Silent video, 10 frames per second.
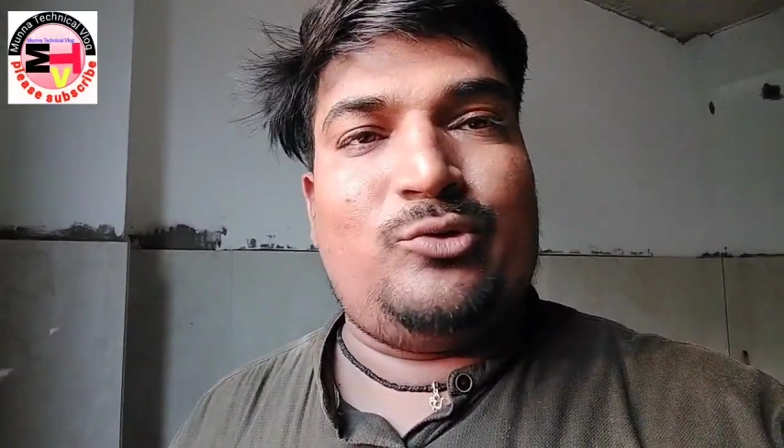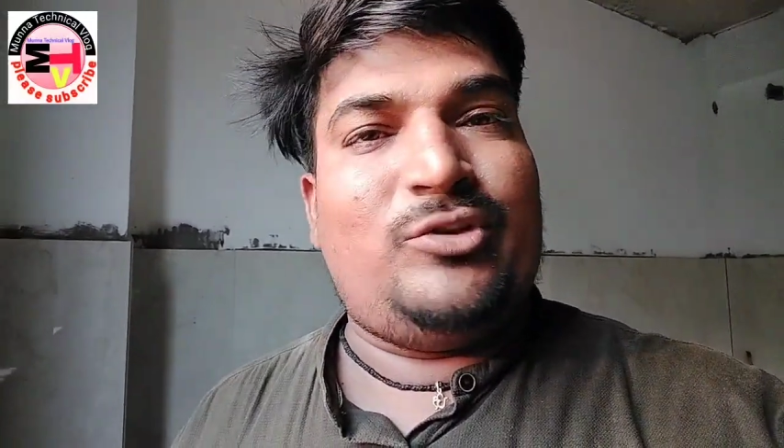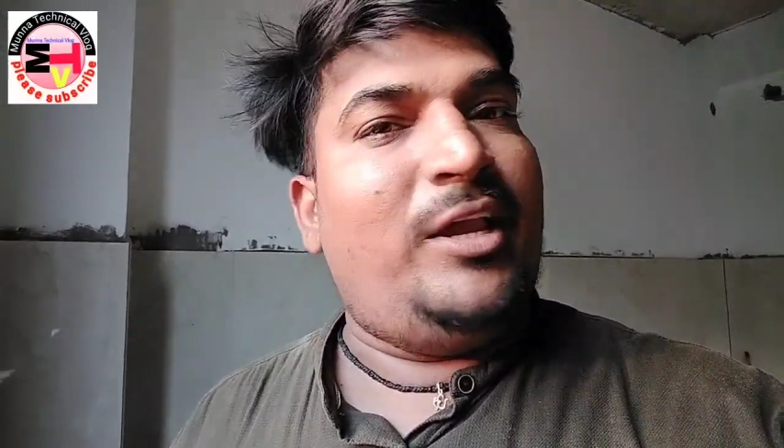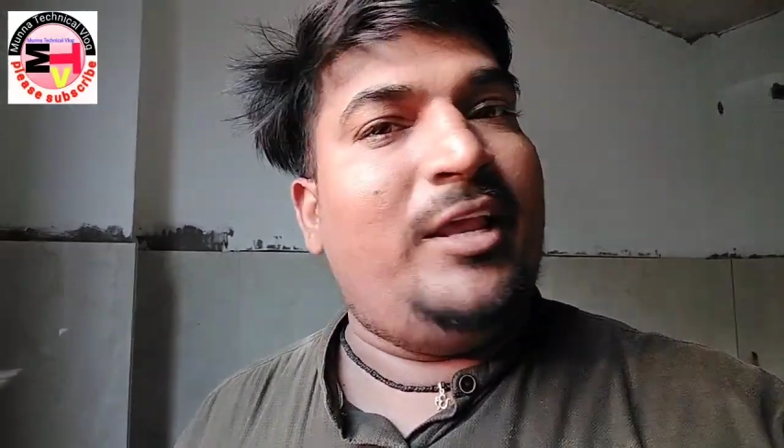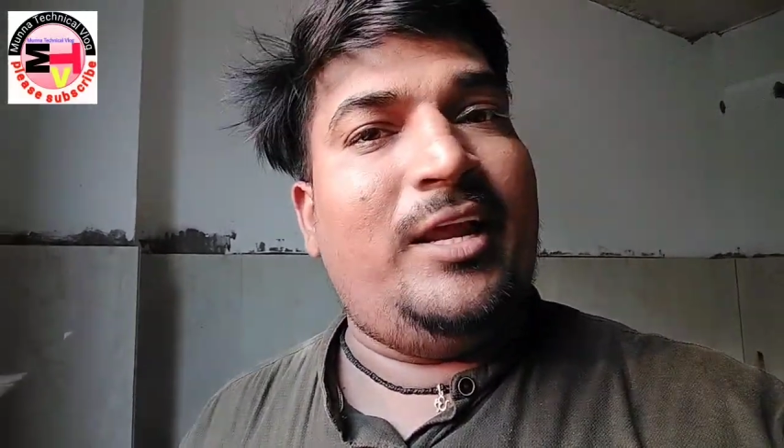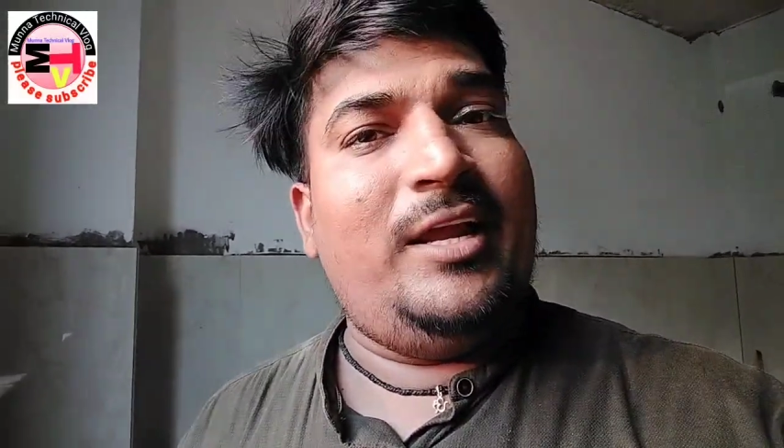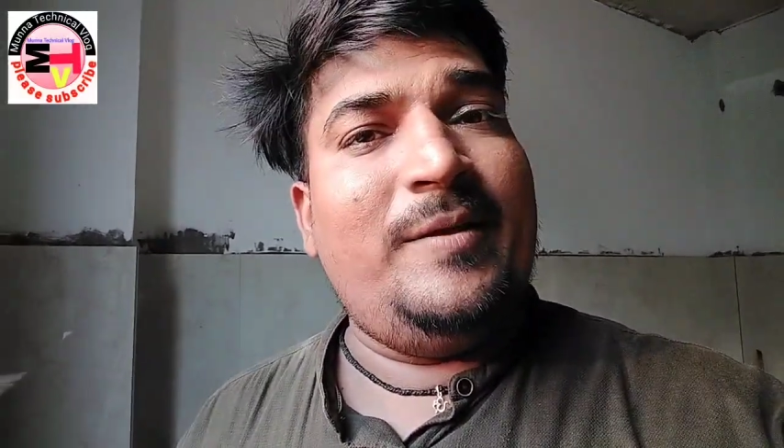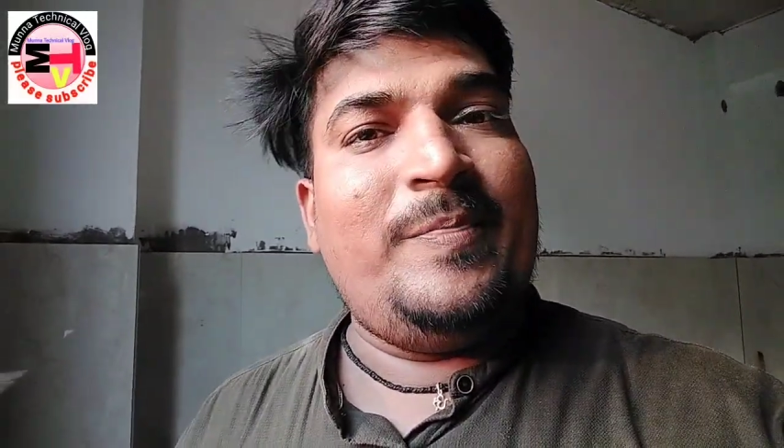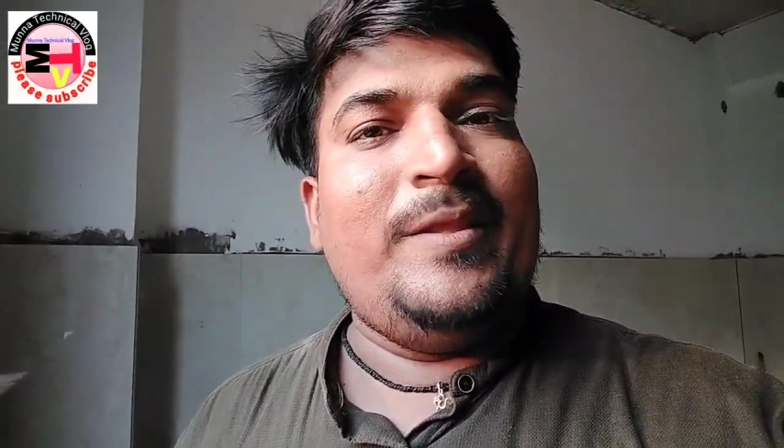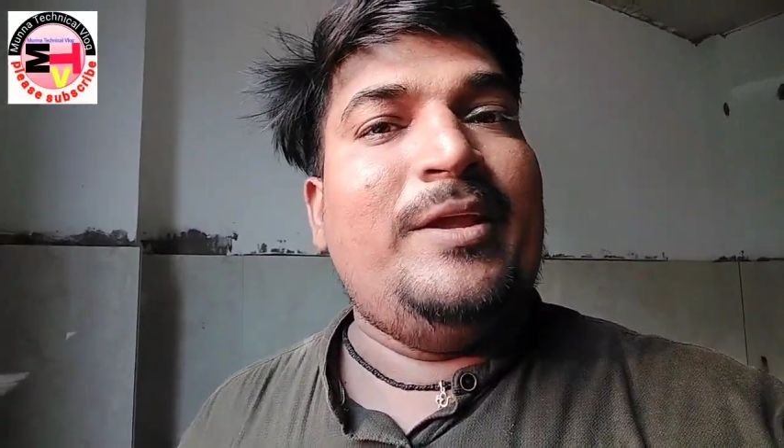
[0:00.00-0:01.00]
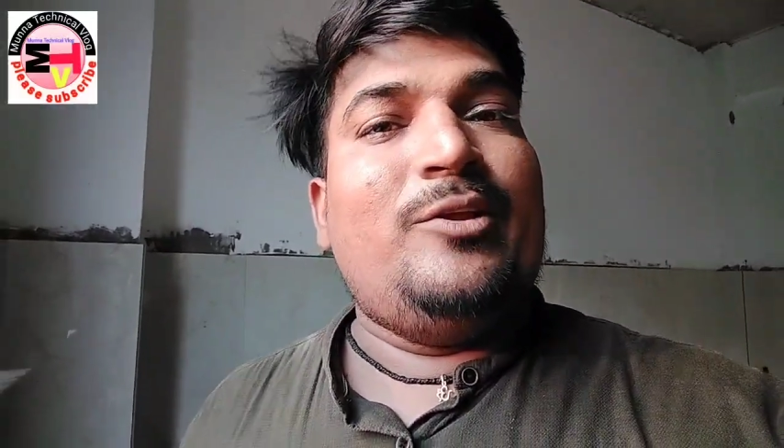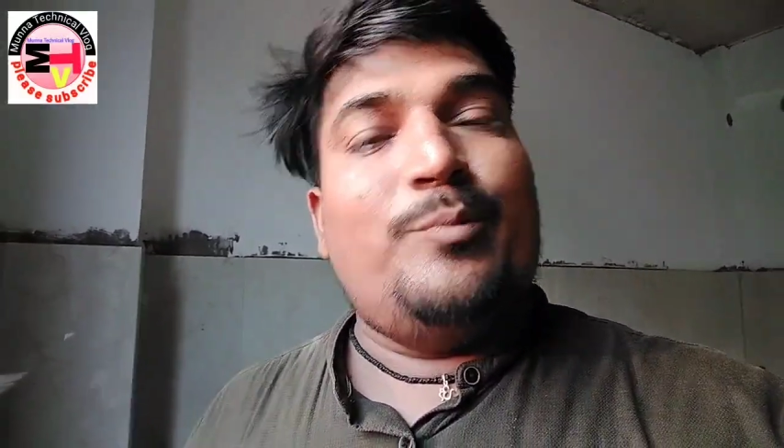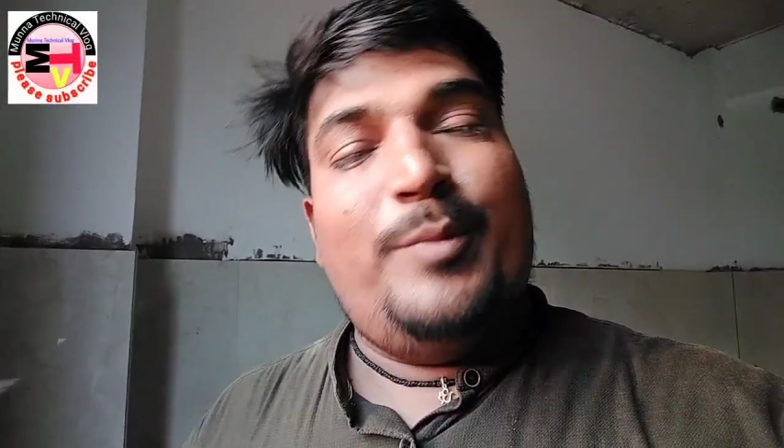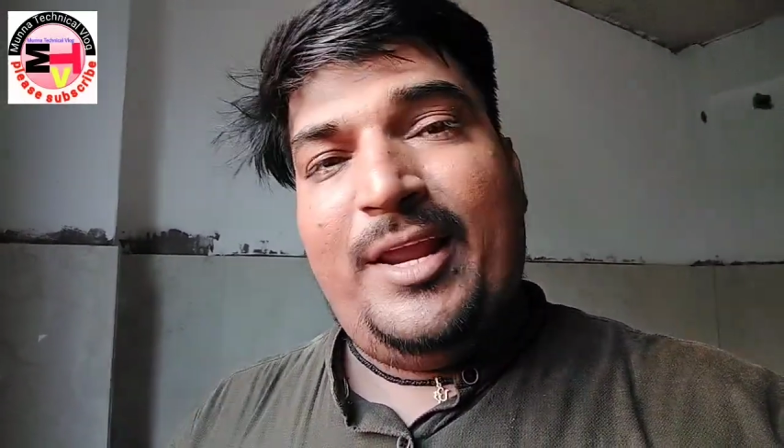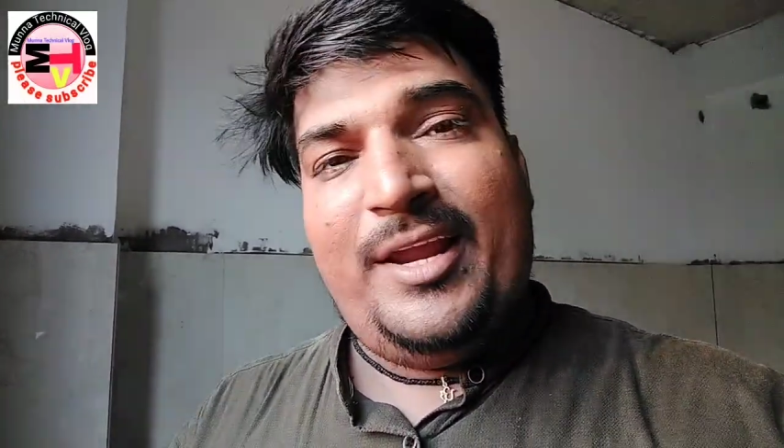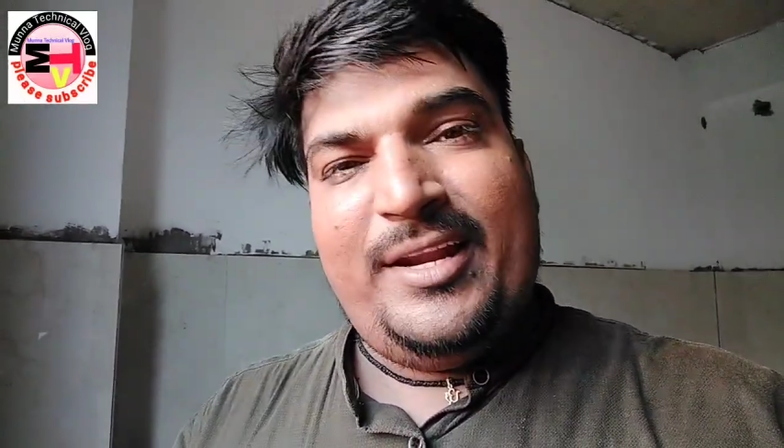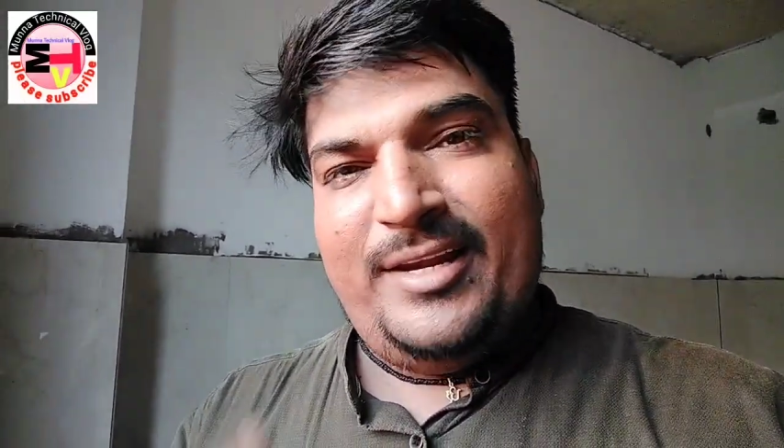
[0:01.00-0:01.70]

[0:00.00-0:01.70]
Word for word: तो सीख ही रहे हैं मिलेंगे